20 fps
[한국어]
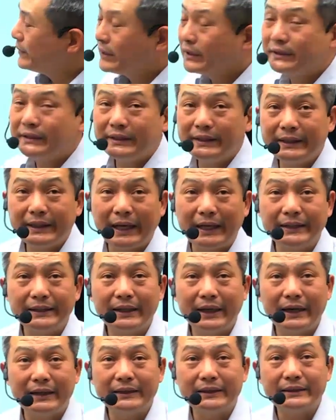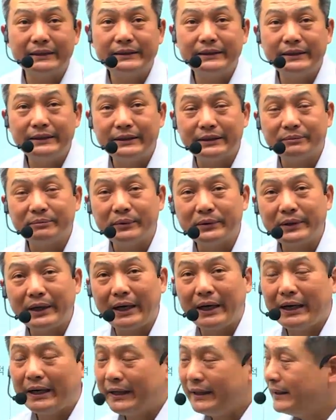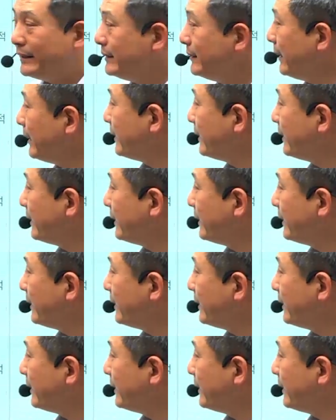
측정이 가능한 것이 정보다 이런